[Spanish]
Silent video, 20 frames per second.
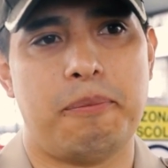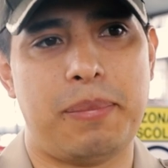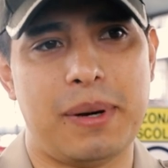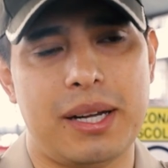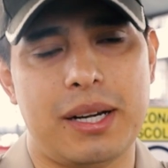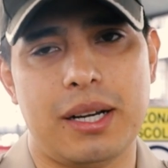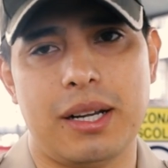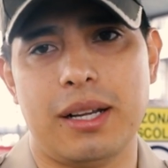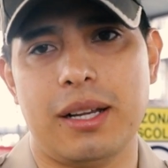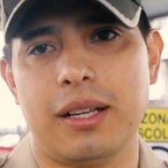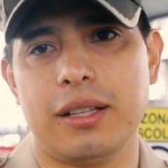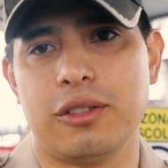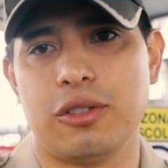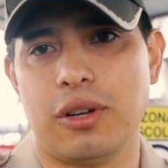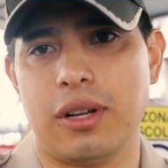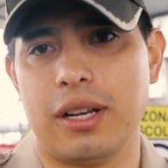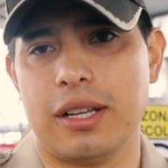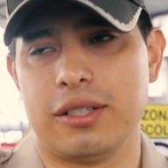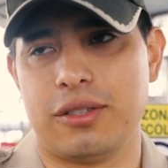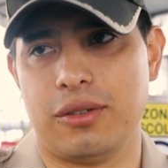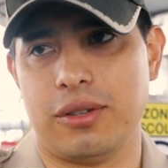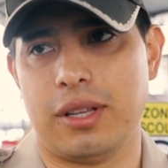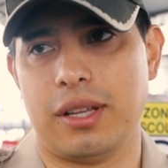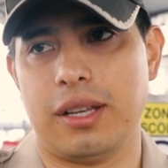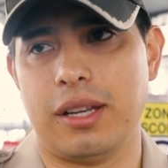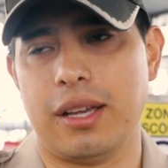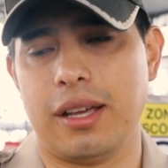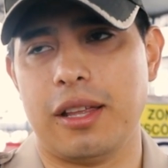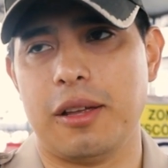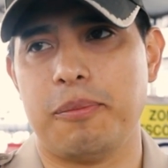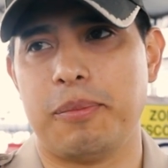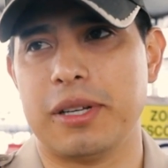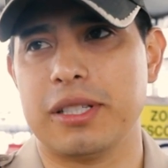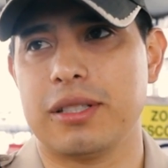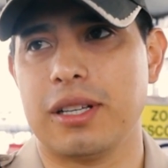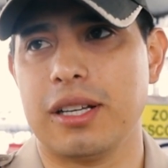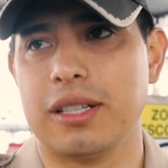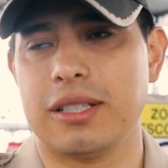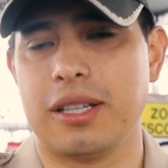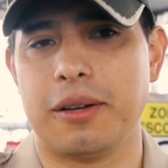para toda la ciudadanía de
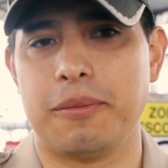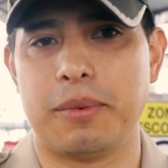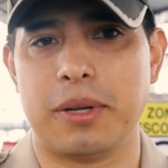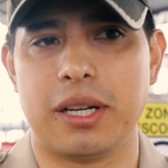Pastaza,